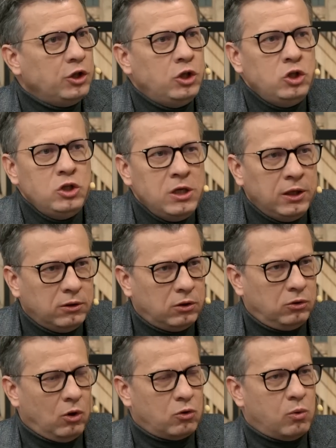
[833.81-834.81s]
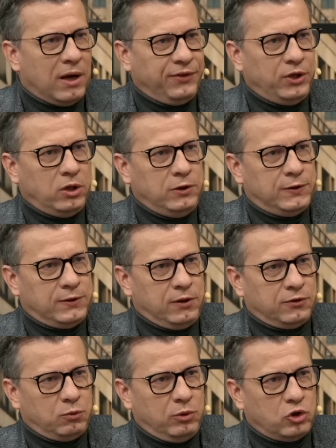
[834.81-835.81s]
i nikt dokładnie nic
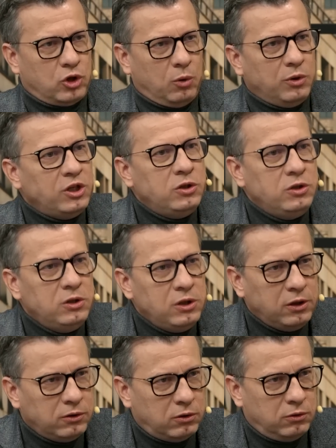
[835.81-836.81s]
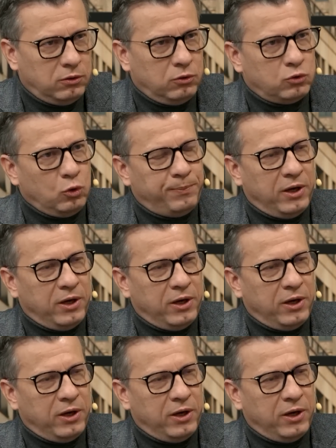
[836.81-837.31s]
nie słyszał i nikt Niektóre